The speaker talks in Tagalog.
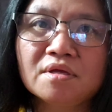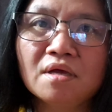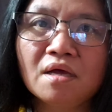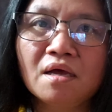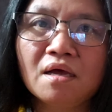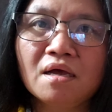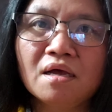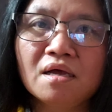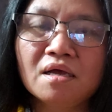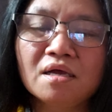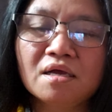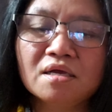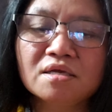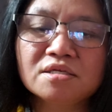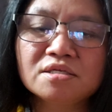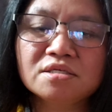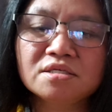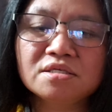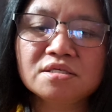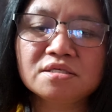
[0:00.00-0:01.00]
uh,
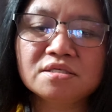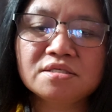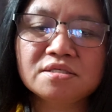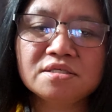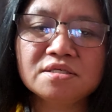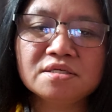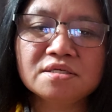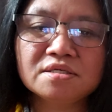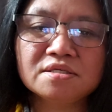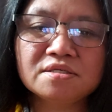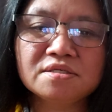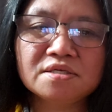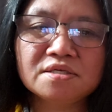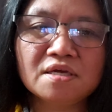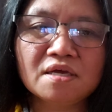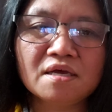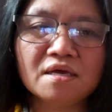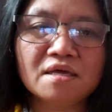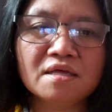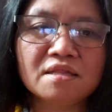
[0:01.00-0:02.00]
she, she
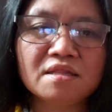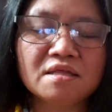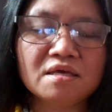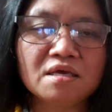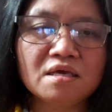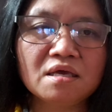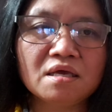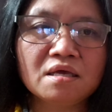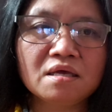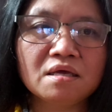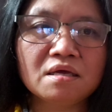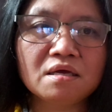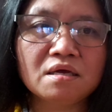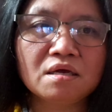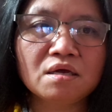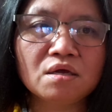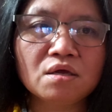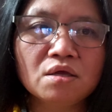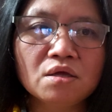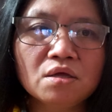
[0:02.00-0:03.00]
had
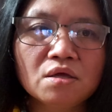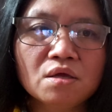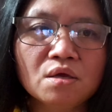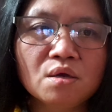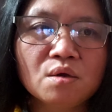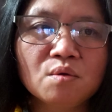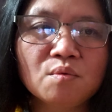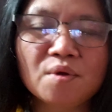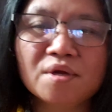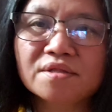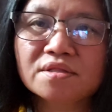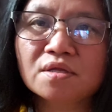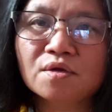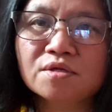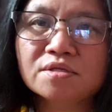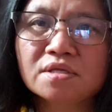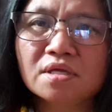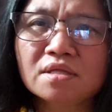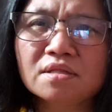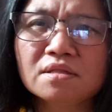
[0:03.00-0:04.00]
uh,
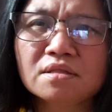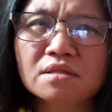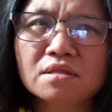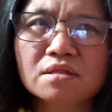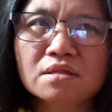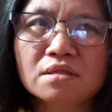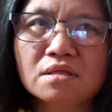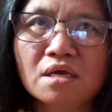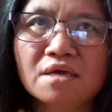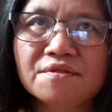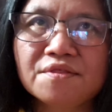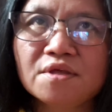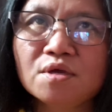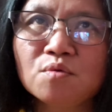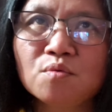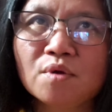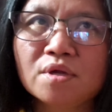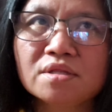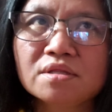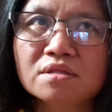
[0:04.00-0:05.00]
1,000, I
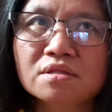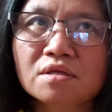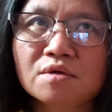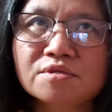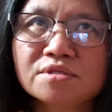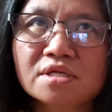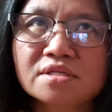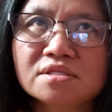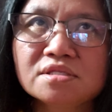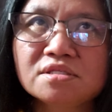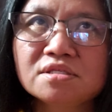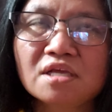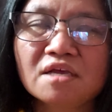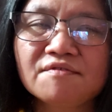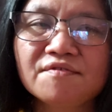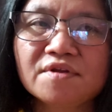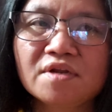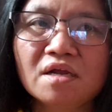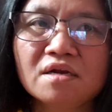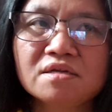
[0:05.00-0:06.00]
think 1,700
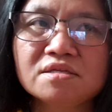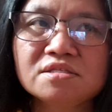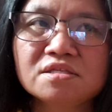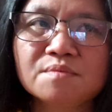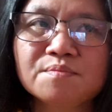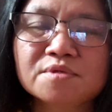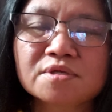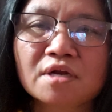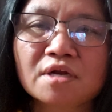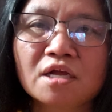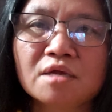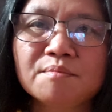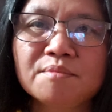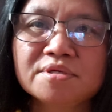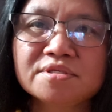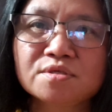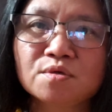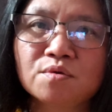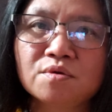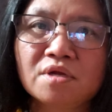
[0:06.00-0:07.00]

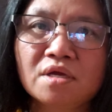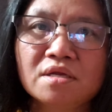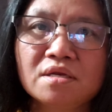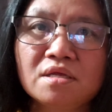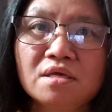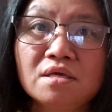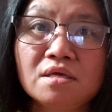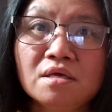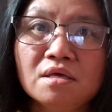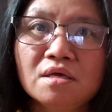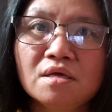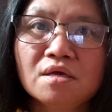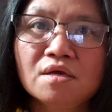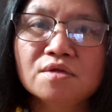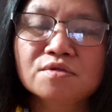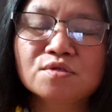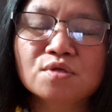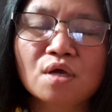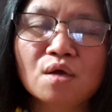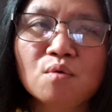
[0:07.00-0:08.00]
subscribers already.
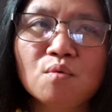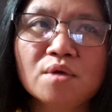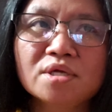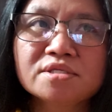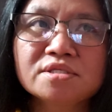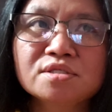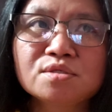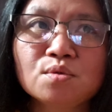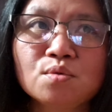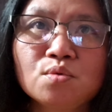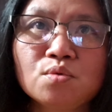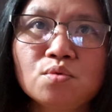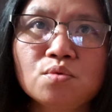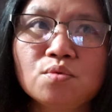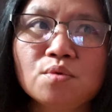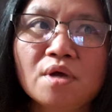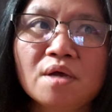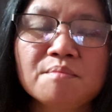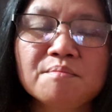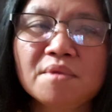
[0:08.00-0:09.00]
So I was
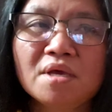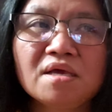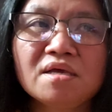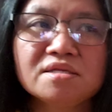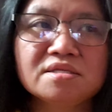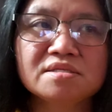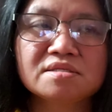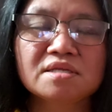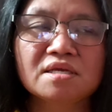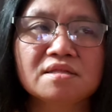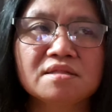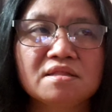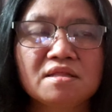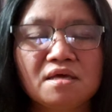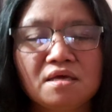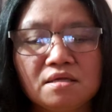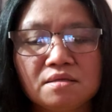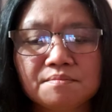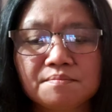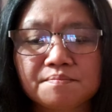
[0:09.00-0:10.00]
so amazed and
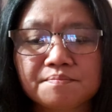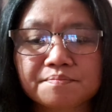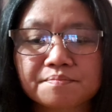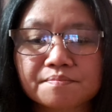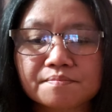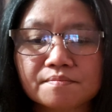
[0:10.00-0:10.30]
then